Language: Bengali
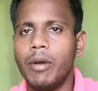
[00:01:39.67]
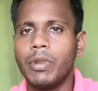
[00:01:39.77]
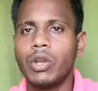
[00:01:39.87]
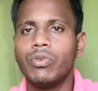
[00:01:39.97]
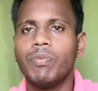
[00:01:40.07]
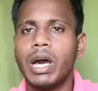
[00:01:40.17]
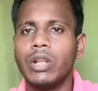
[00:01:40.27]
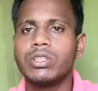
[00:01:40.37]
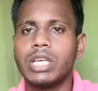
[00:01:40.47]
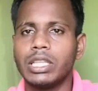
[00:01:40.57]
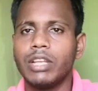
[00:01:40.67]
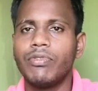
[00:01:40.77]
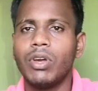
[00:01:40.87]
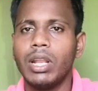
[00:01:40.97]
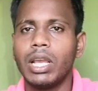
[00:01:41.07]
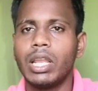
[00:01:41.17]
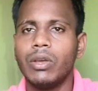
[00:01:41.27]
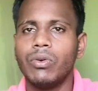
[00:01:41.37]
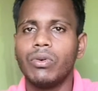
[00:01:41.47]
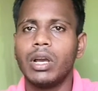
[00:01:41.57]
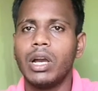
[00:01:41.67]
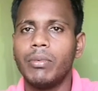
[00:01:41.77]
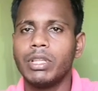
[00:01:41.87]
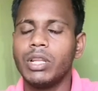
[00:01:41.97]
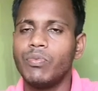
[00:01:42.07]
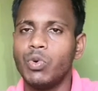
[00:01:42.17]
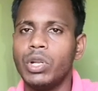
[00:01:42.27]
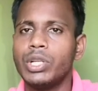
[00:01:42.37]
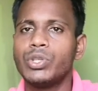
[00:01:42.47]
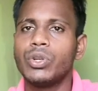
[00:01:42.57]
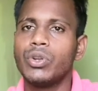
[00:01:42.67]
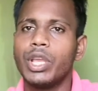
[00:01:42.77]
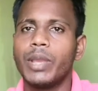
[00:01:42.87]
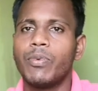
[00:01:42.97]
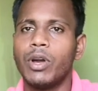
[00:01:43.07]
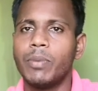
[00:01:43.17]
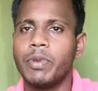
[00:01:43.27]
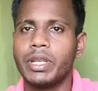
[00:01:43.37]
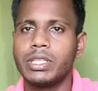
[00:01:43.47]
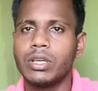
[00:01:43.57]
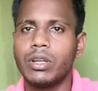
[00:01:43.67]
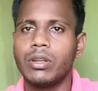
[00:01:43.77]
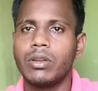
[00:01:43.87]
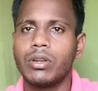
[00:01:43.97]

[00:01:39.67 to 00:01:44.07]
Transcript: আমরা খুব ভালো জাতের ফল লাগালেও আমাদের ভুলের জন্য এই ফল ফেটে যাওয়ার